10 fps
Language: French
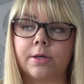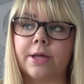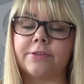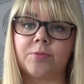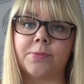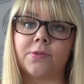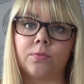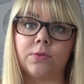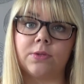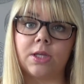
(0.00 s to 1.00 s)
à, des
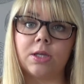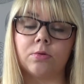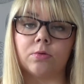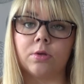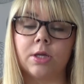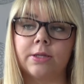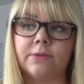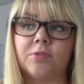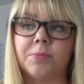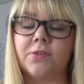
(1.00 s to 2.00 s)
spécificités, euh,
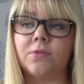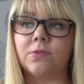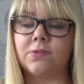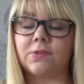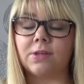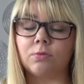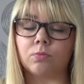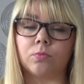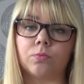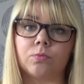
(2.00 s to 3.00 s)
des spécificités
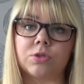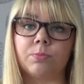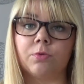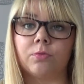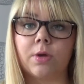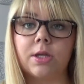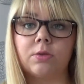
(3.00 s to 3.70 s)
dont, j'ai besoin